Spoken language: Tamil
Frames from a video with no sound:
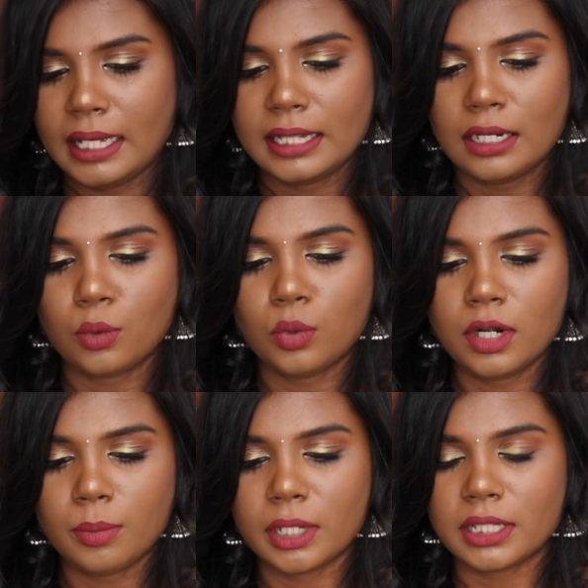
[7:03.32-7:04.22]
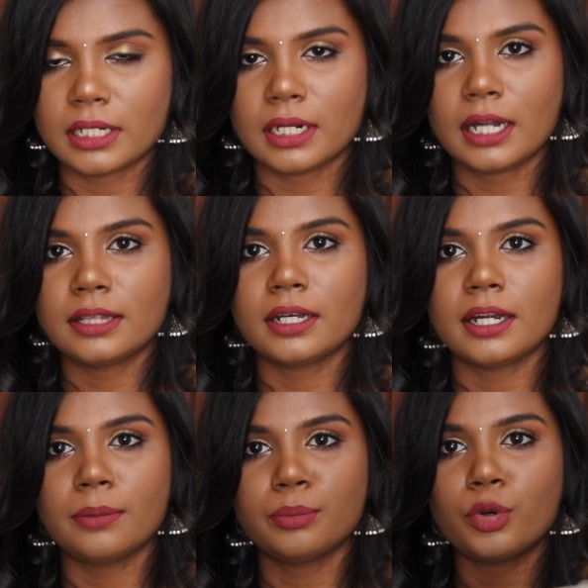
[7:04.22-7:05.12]
இதில் உள்ள பார்த்தீங்கன்னா இந்த
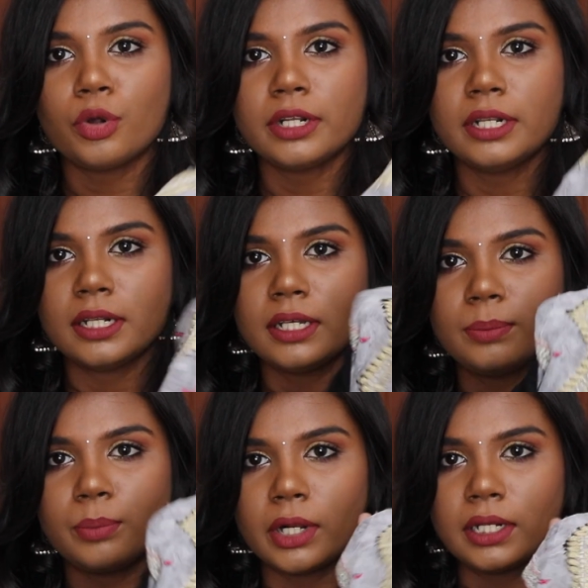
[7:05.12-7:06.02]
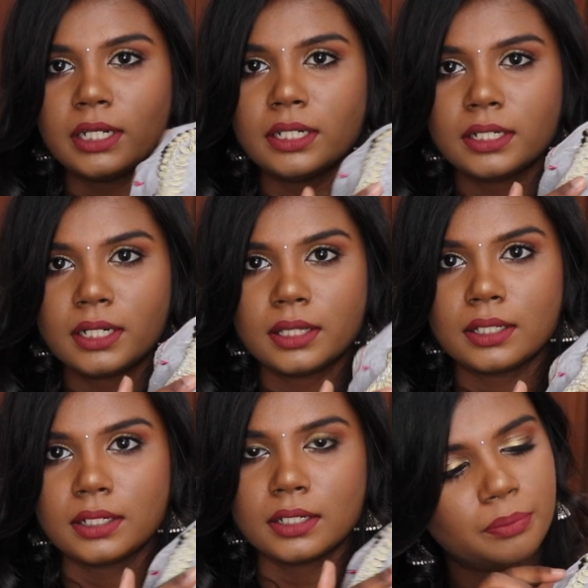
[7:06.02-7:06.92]
எம்ப்ராய்டரி பண்ணிட்டு அந்த